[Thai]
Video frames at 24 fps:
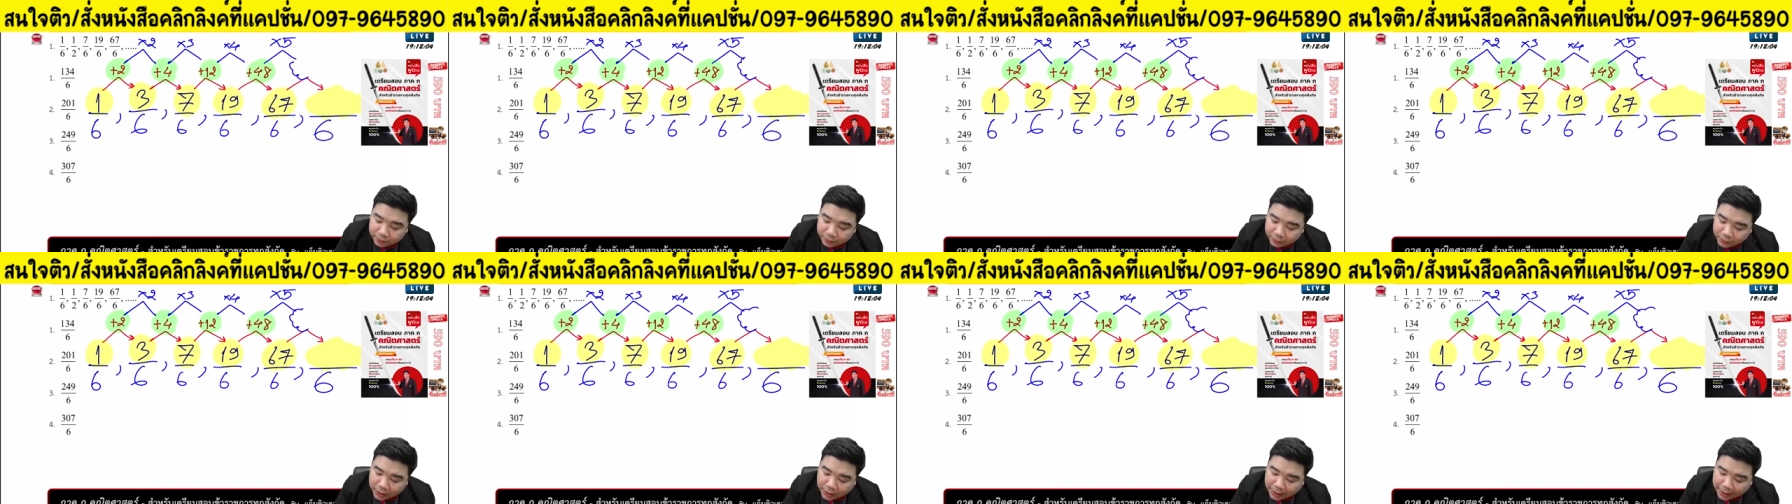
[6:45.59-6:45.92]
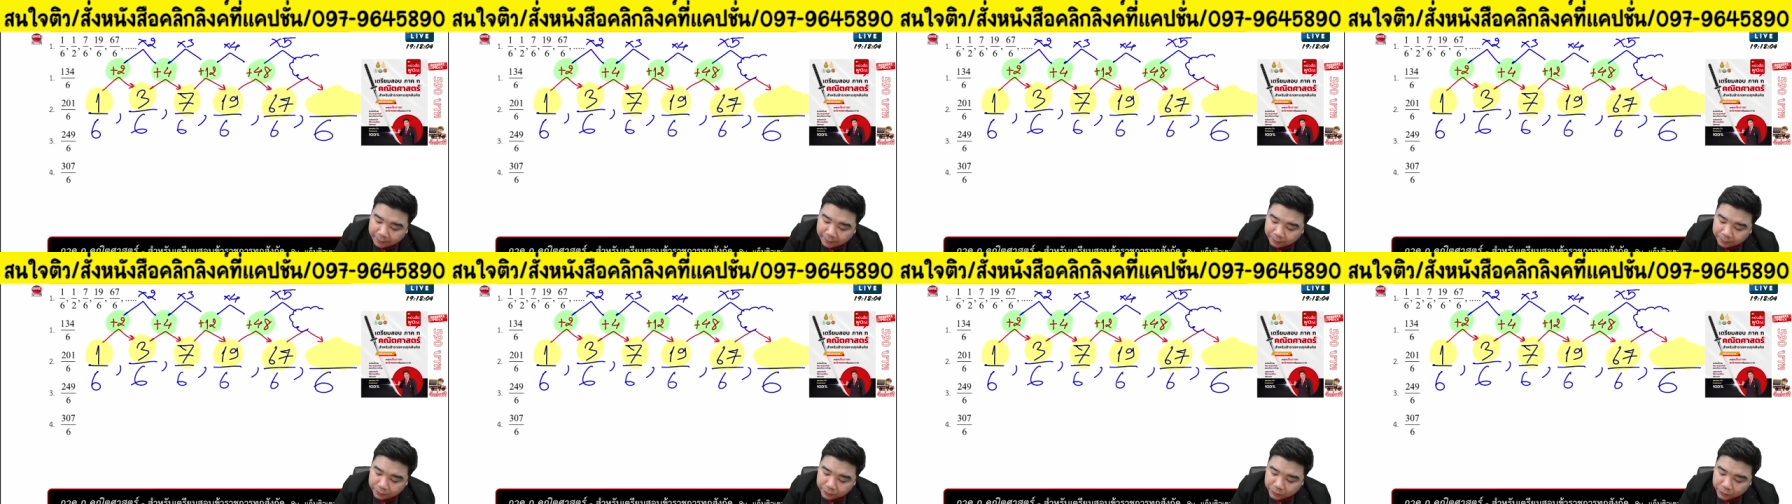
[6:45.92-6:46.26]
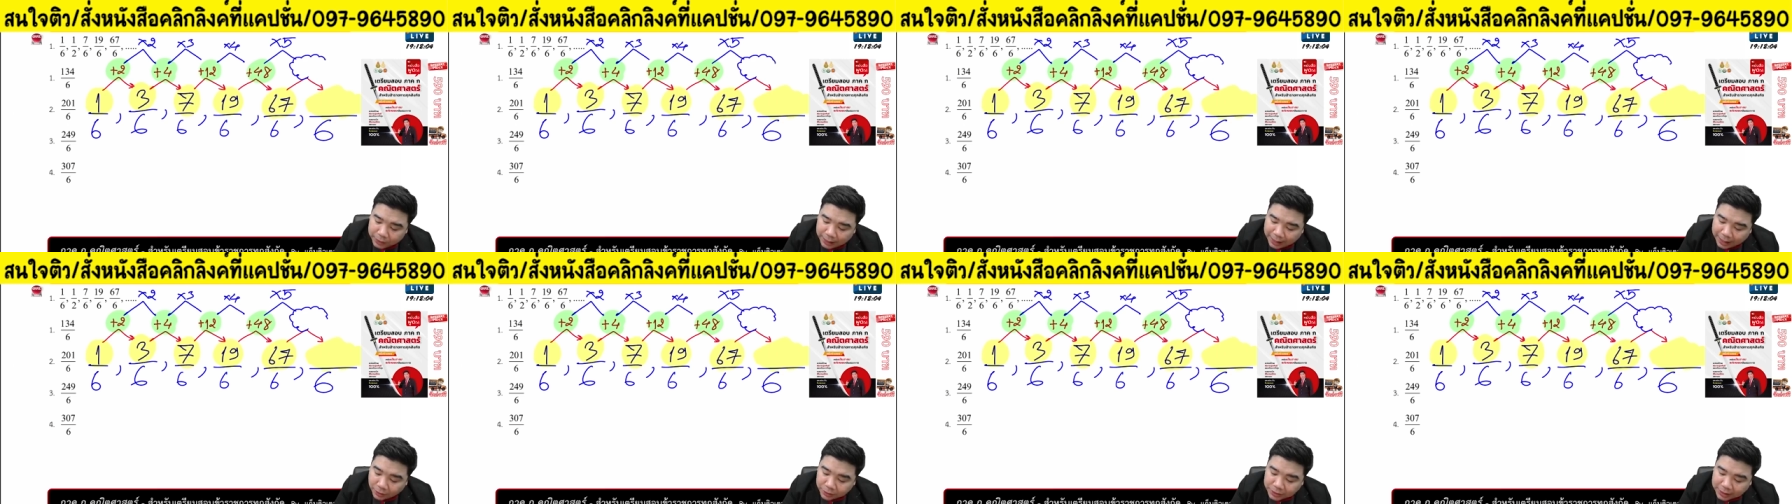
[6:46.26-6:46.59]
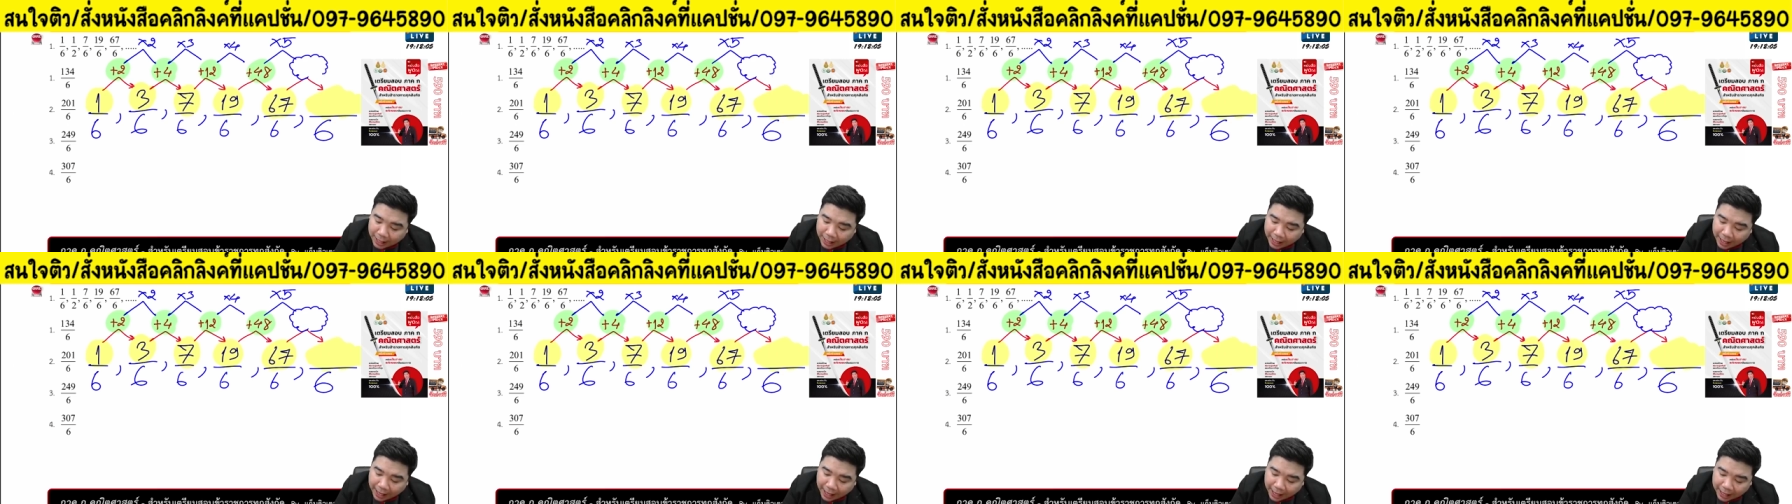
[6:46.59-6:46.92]
นะครับที่เราจะ
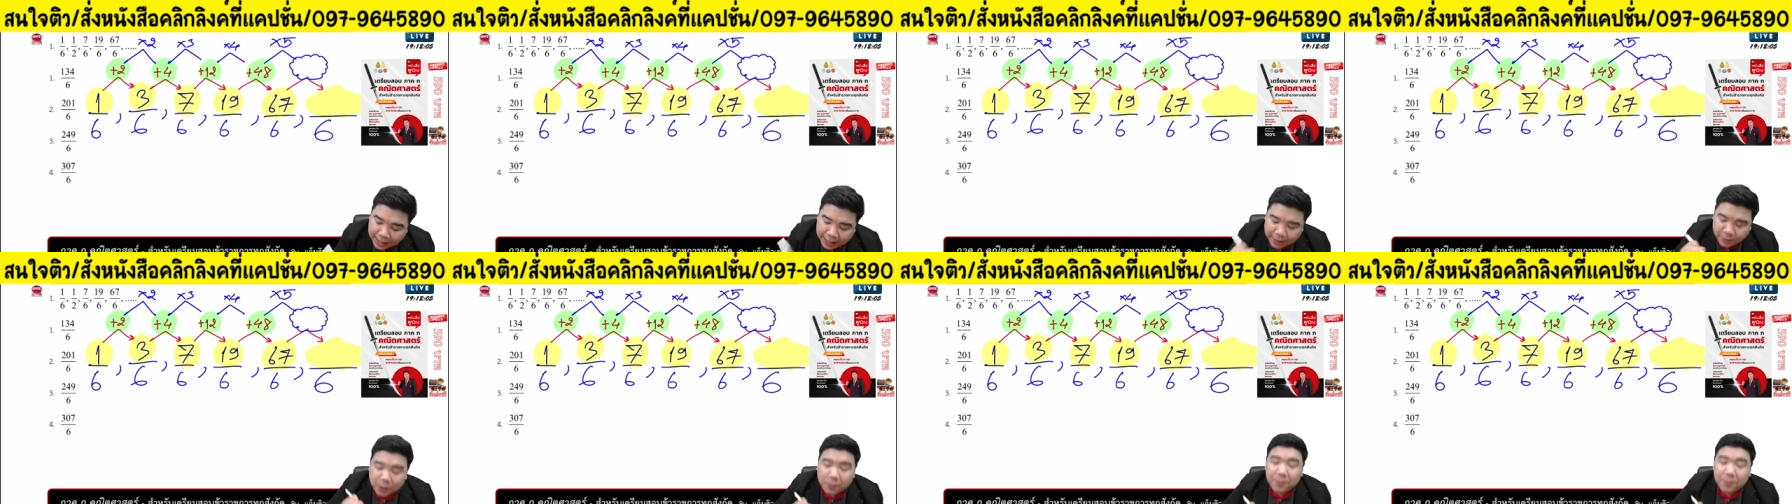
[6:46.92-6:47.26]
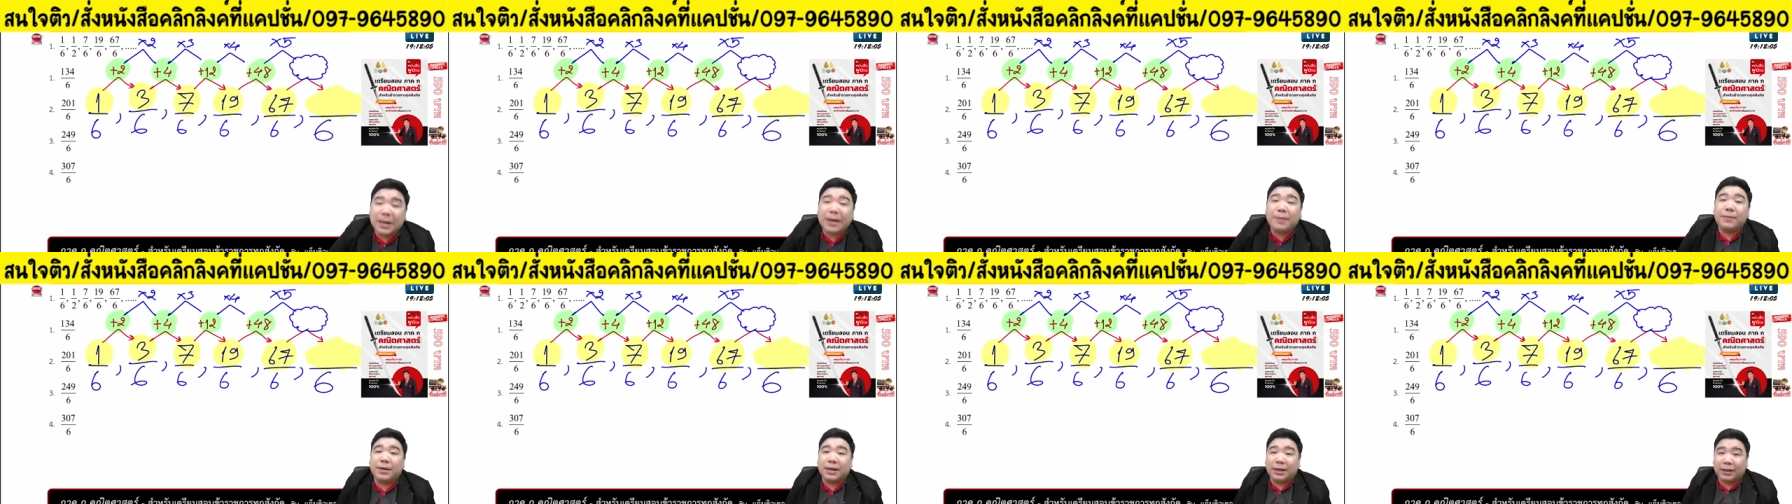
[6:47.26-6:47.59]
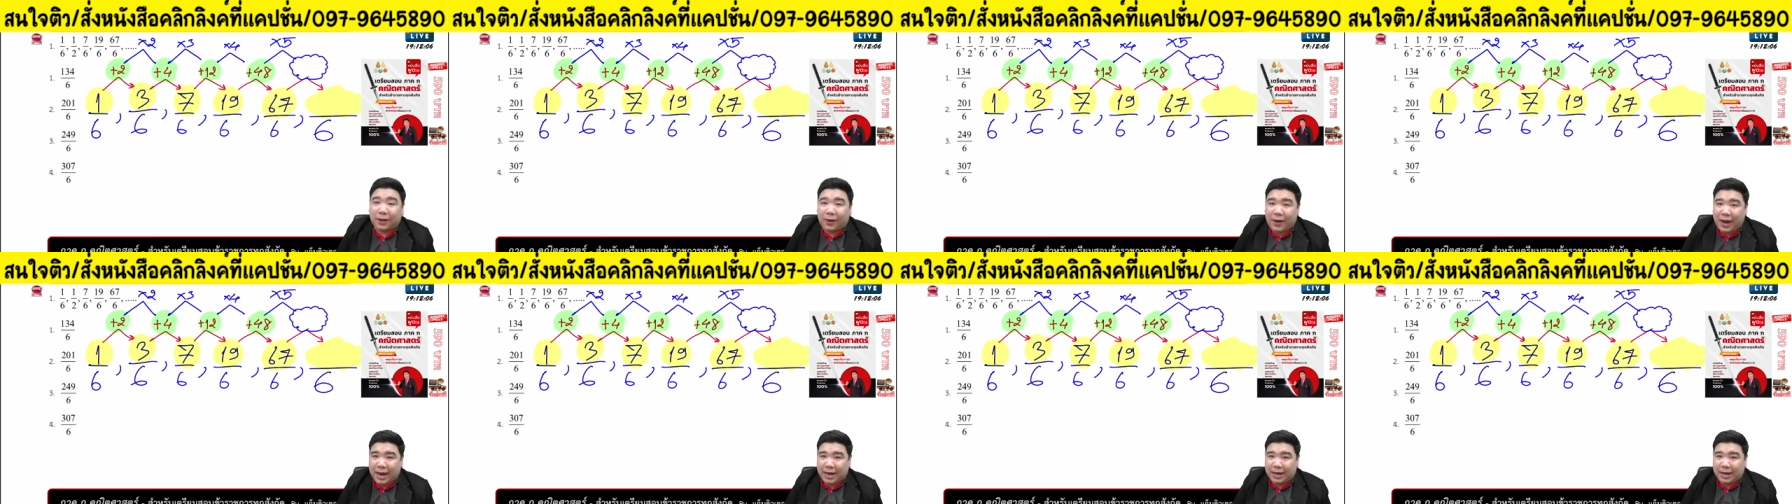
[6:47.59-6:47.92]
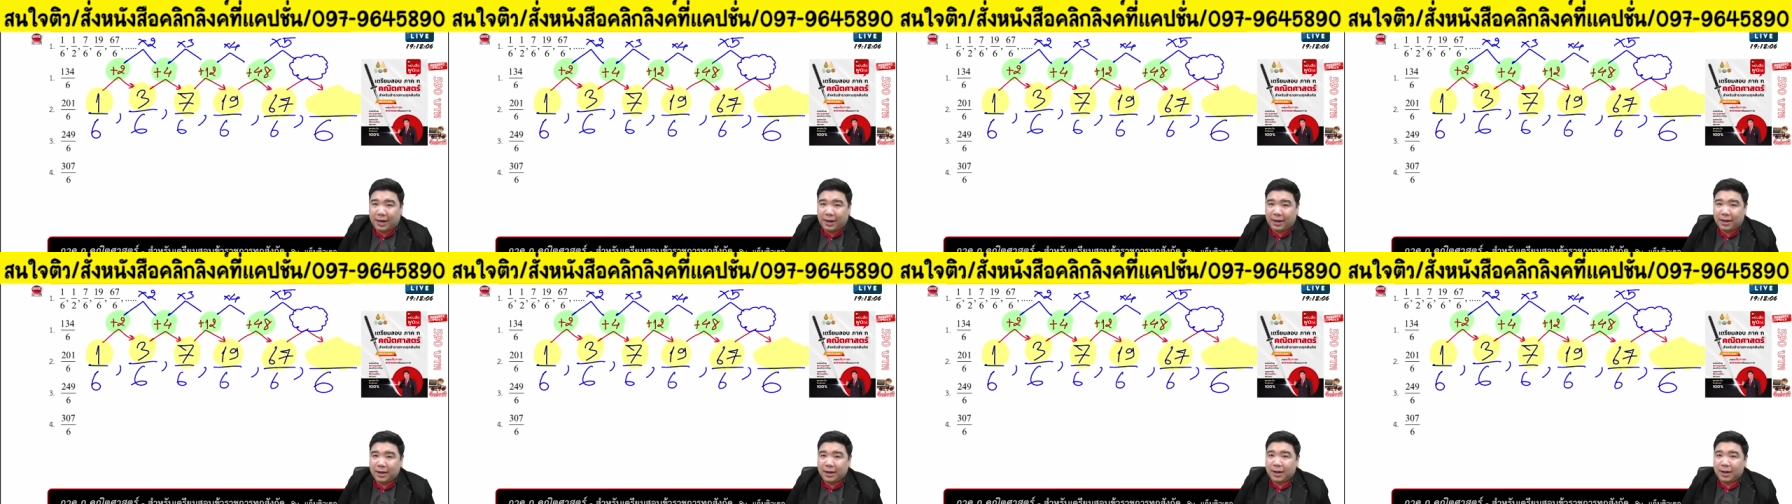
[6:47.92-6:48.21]
หาเนี่ยมันเพิ่มขึ้นเท่าไหร่เนี่ย